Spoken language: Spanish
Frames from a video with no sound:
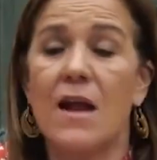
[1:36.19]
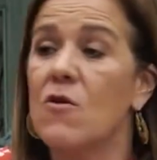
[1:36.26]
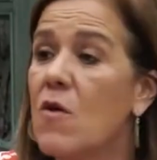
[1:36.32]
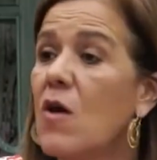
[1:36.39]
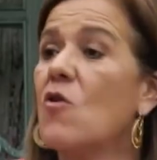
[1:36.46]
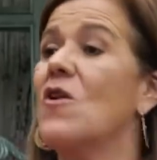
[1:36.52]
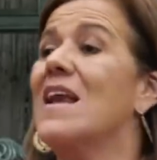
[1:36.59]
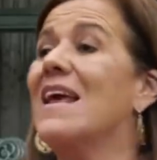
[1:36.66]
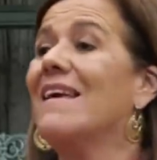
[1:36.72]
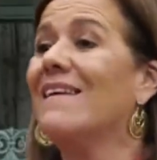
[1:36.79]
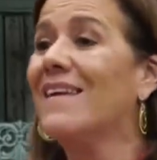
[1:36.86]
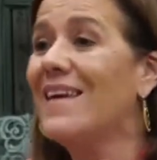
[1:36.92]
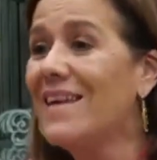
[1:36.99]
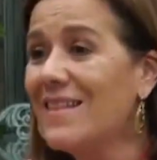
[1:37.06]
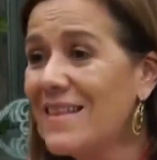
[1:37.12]
luego le
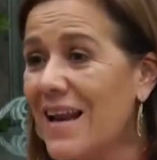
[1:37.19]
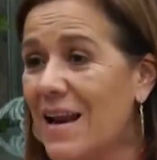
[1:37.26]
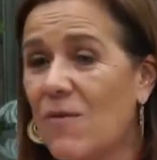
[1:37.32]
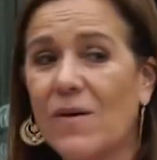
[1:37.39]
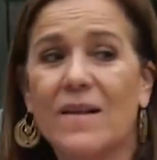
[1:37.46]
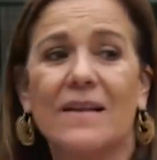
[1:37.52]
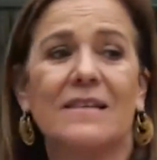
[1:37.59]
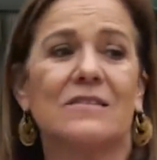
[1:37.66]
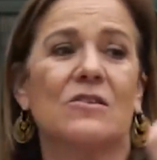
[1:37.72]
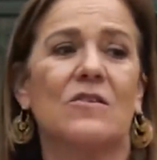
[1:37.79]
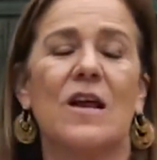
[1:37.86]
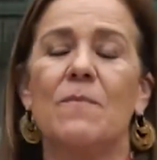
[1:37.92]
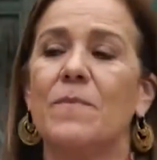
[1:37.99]
quita la Guardia Nacional,